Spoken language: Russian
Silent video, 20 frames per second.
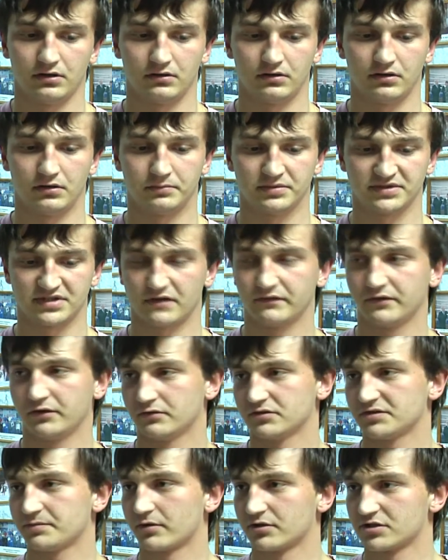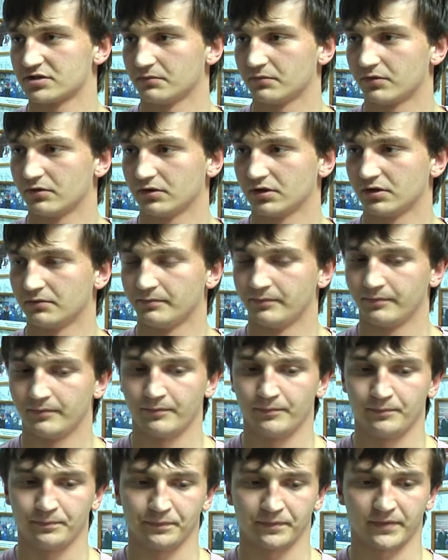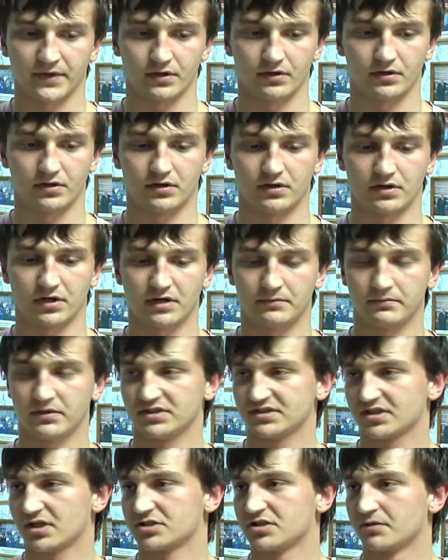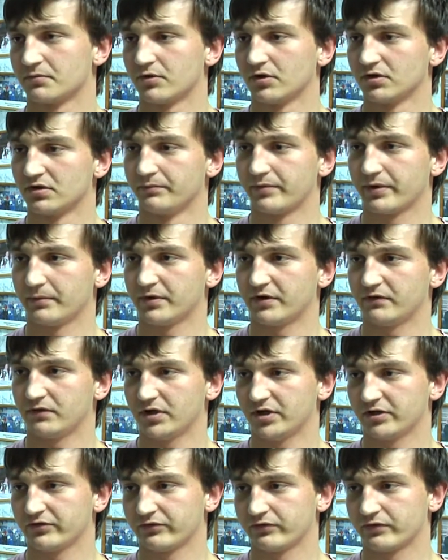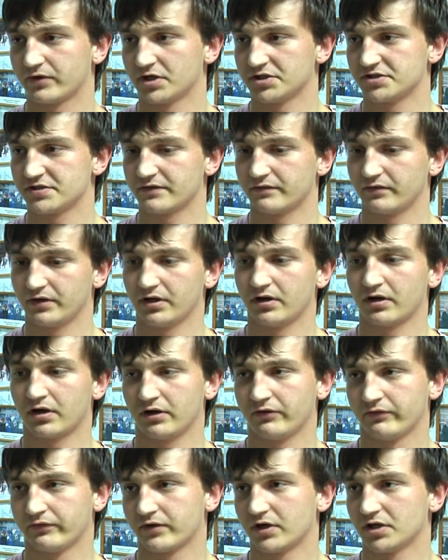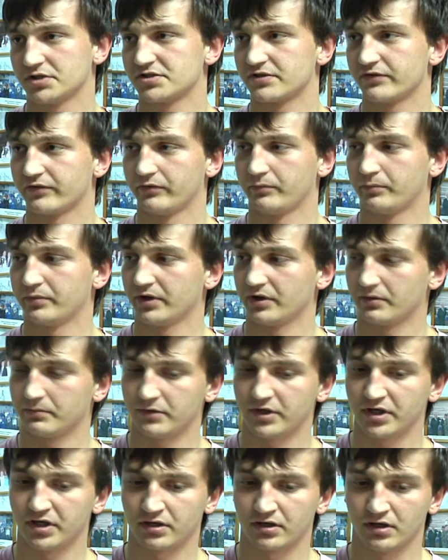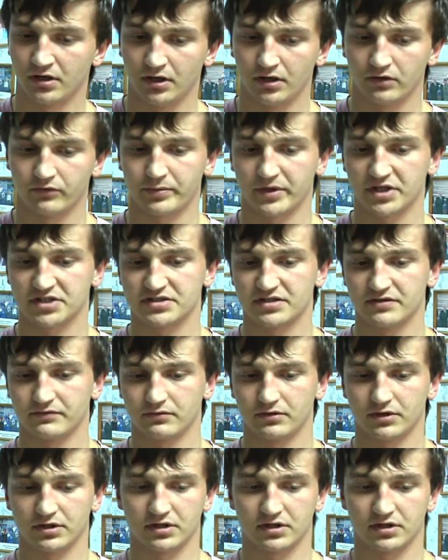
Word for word: э, по сравнению с прошлым годом. Э, Команда с каждым годом прибавляет в качестве игры, в качестве понимания. Прежде всего,